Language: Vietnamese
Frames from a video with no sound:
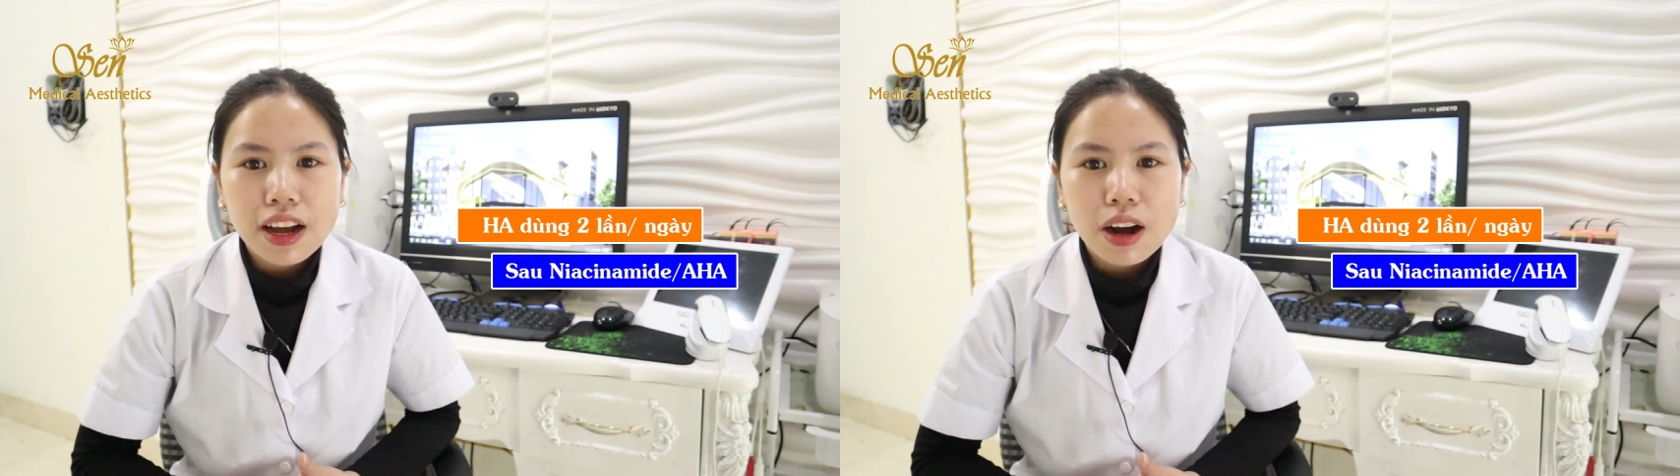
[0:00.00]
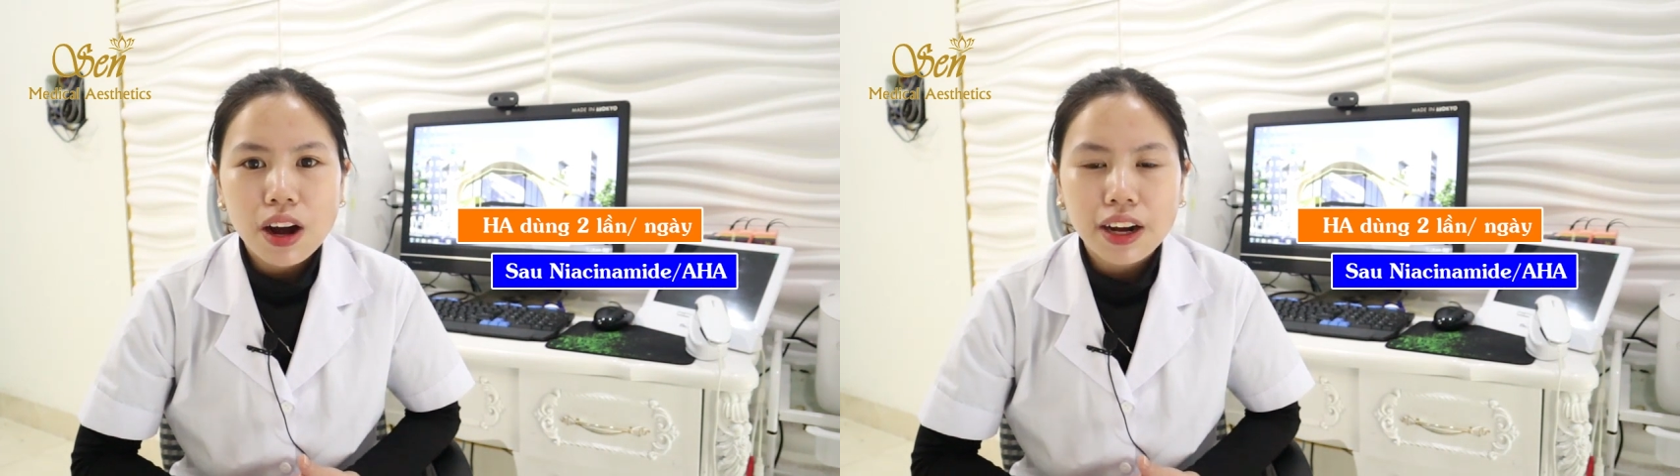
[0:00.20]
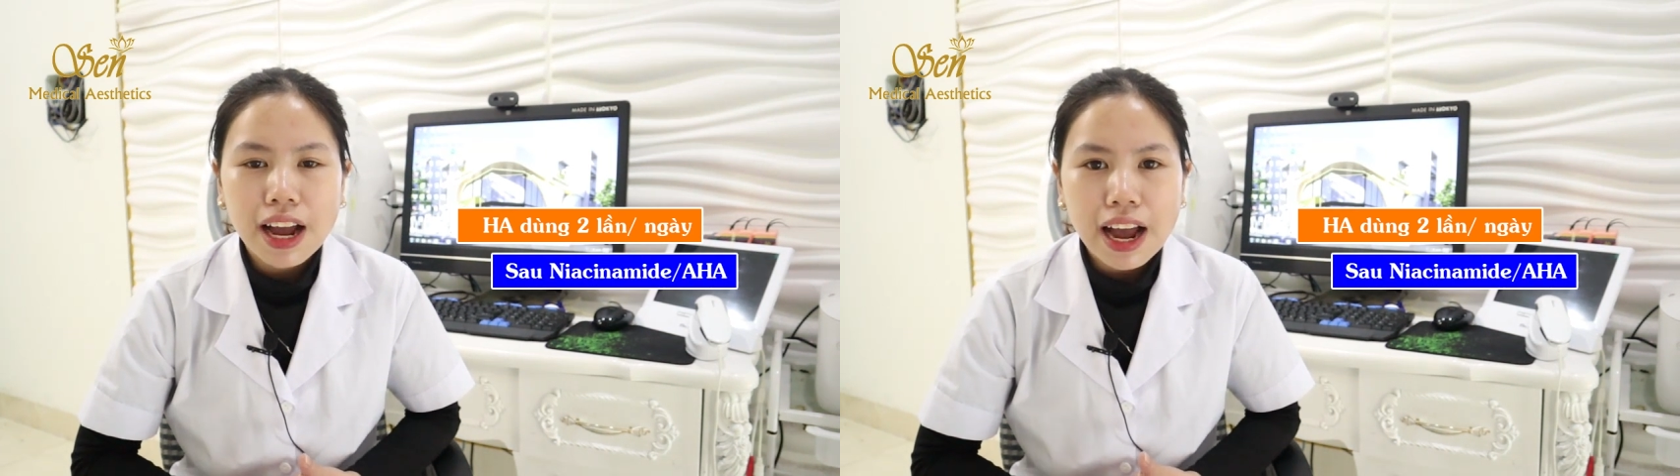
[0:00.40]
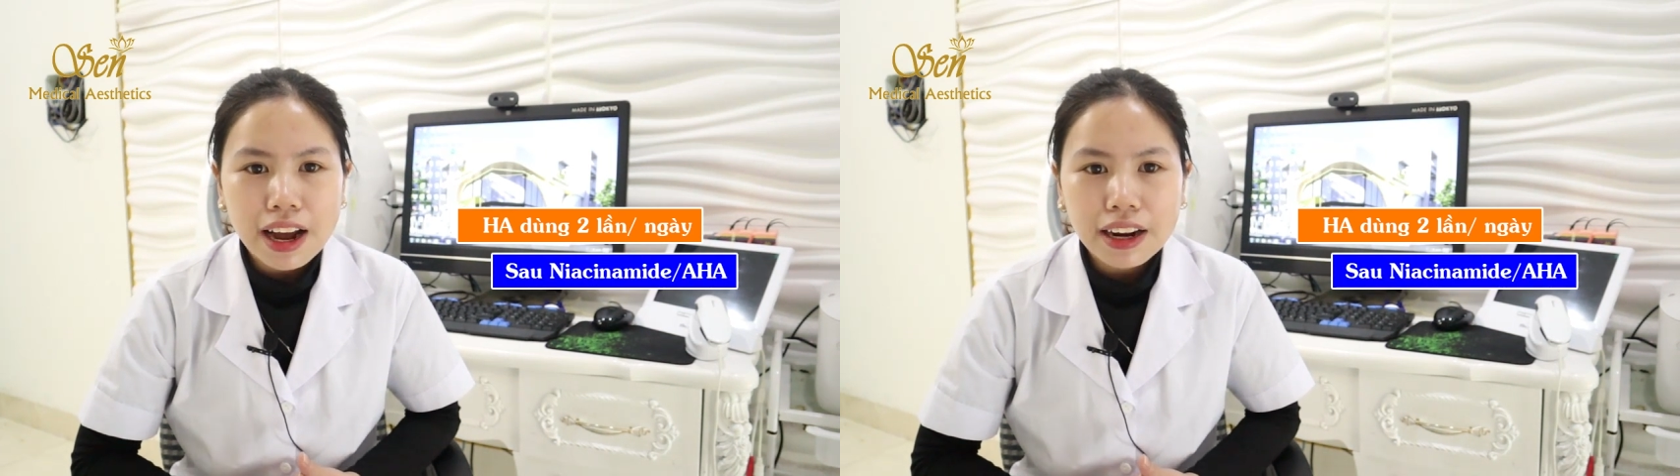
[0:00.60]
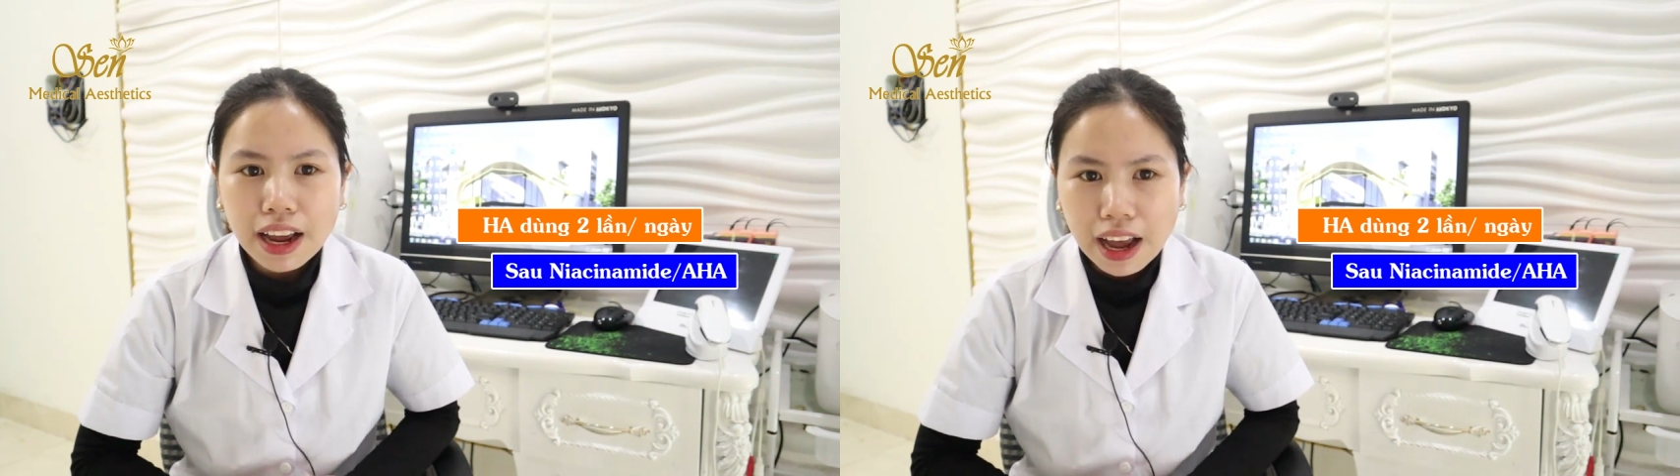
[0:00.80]
hoặc
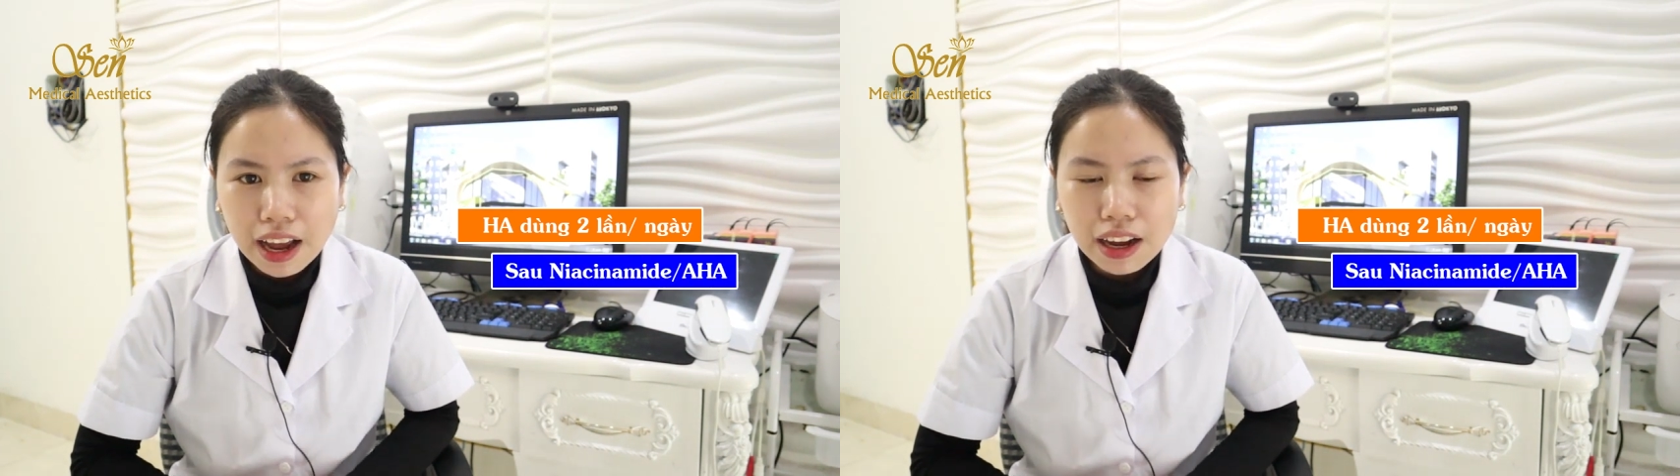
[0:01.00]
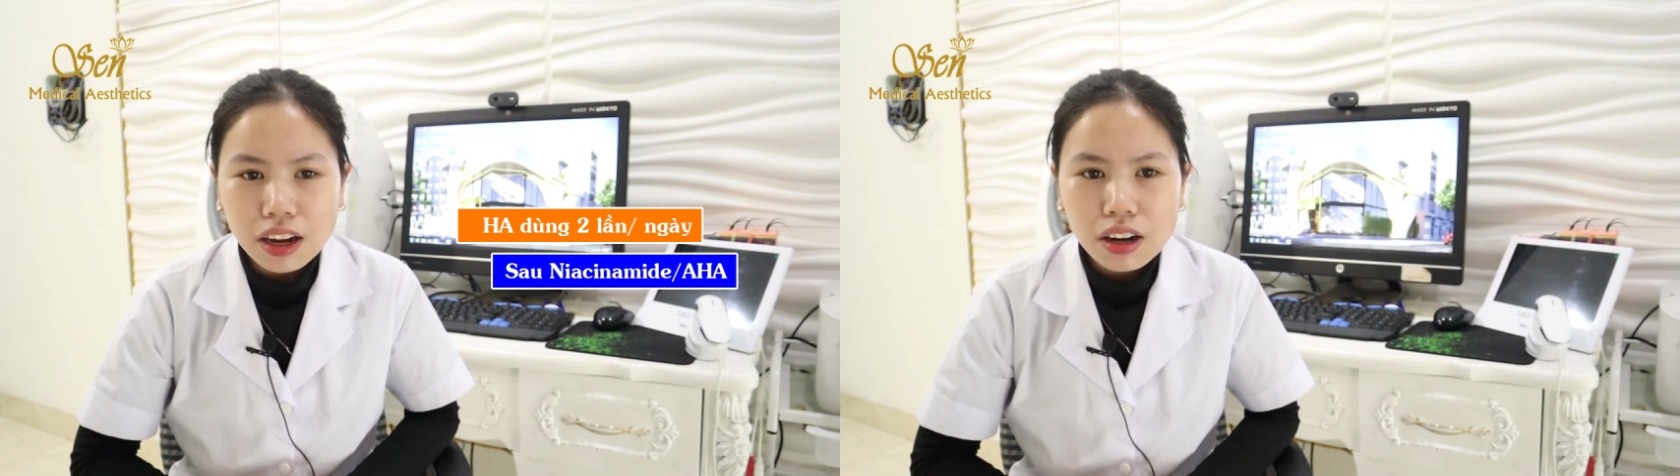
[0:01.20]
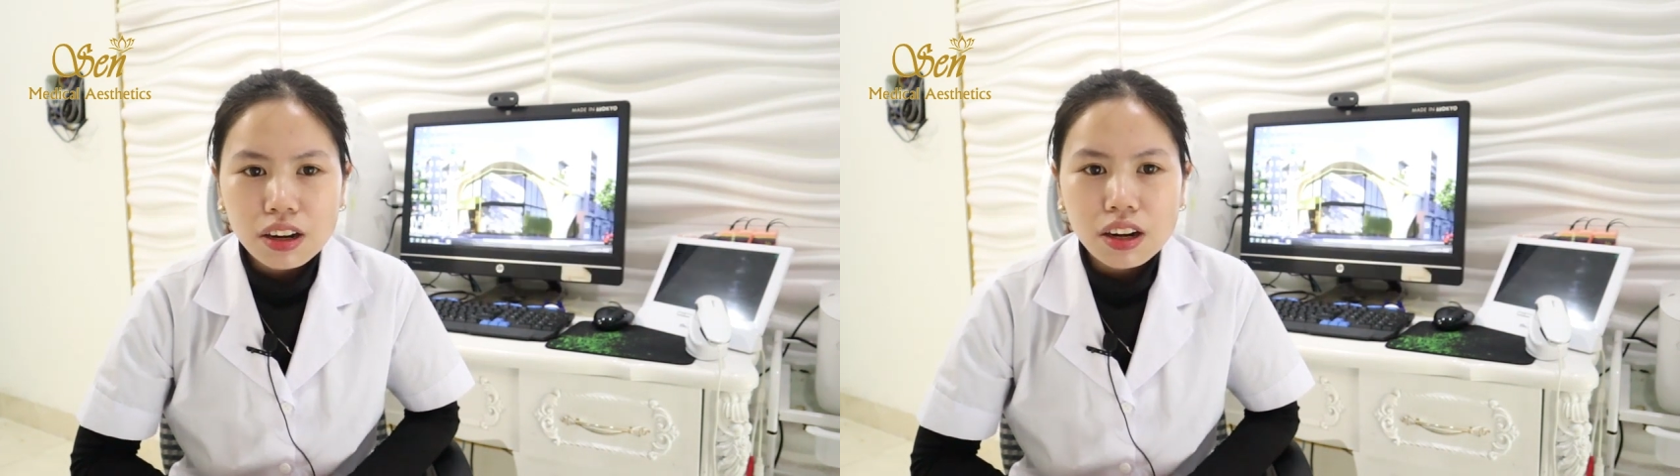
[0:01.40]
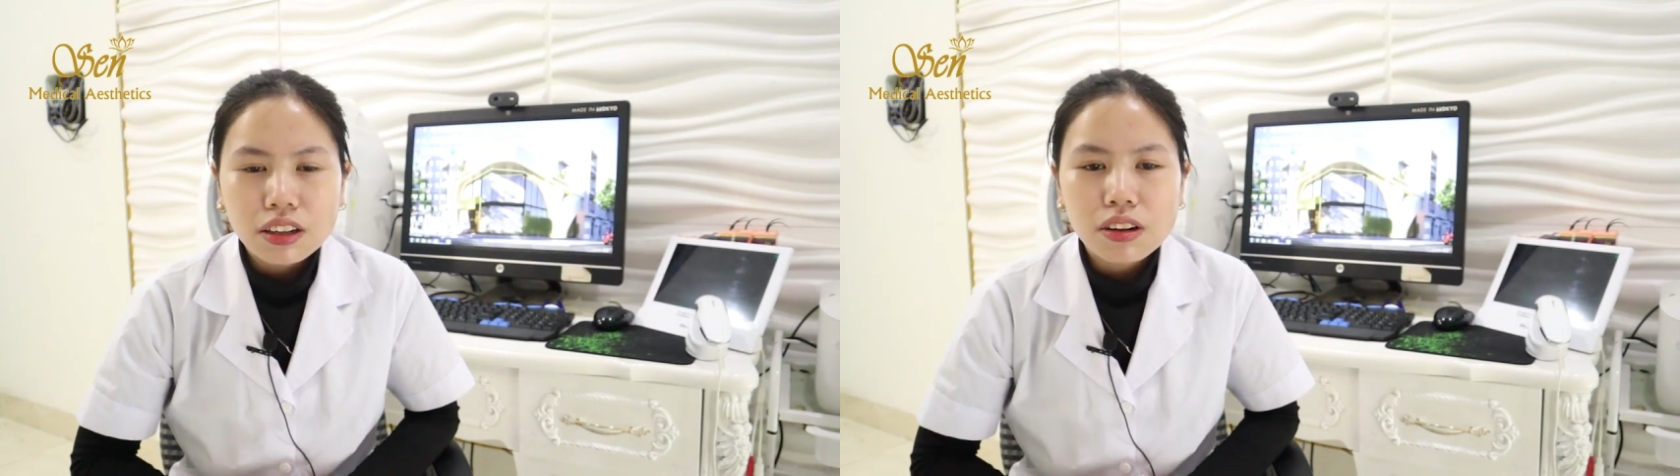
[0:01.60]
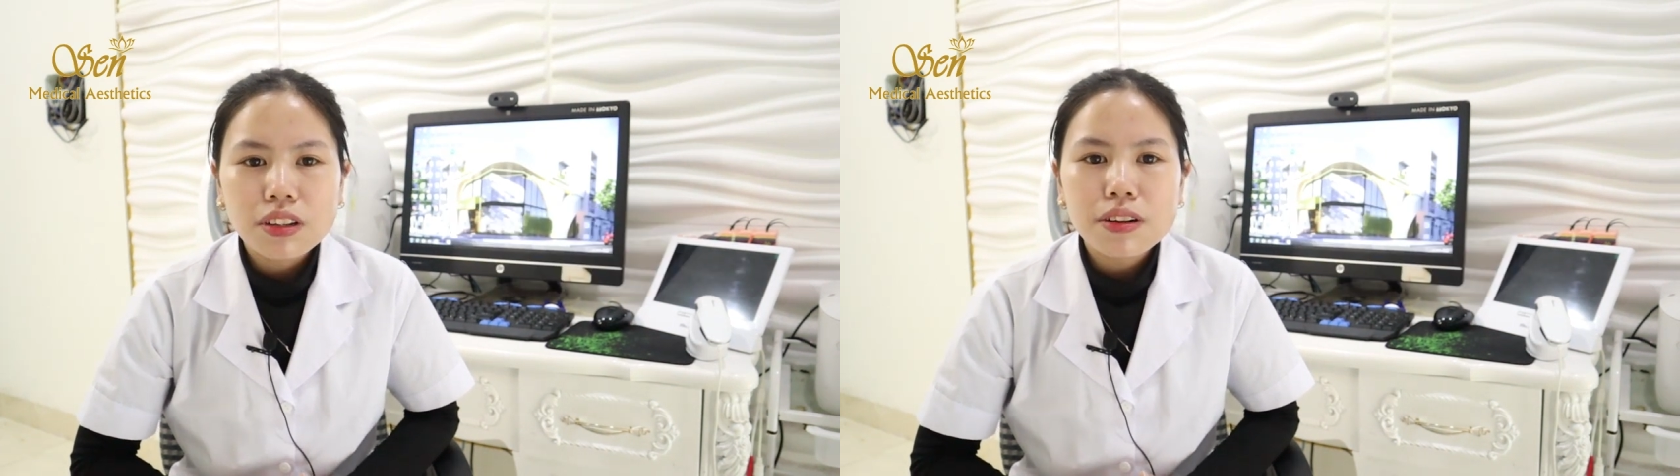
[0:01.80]
AHA.
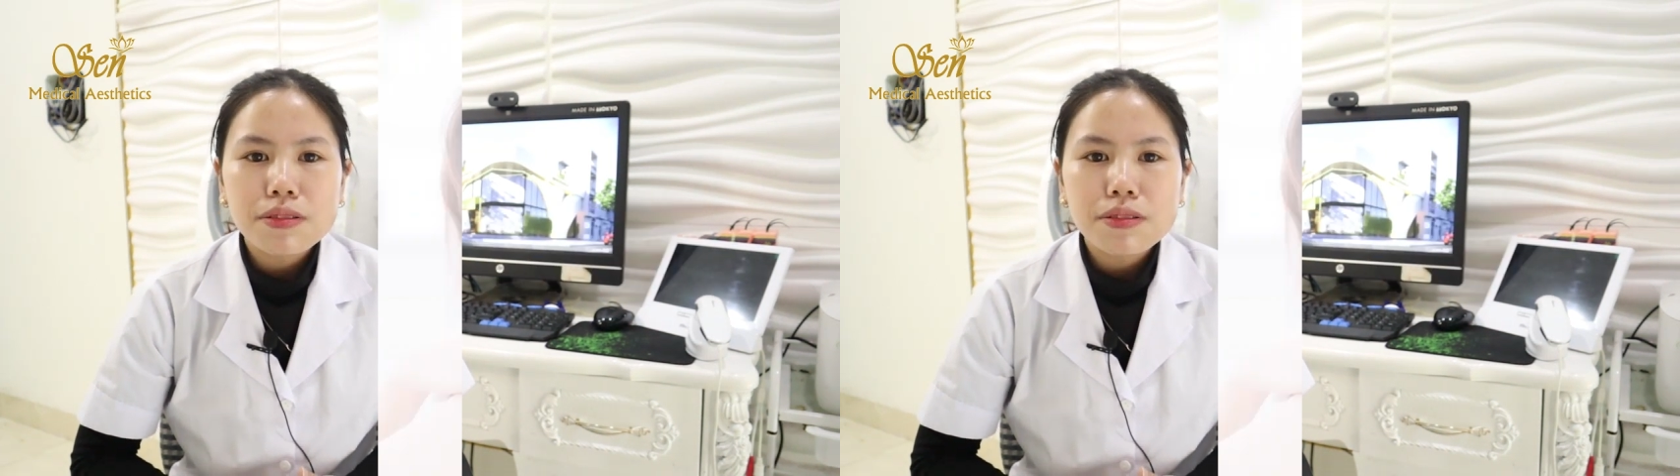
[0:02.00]
Công thức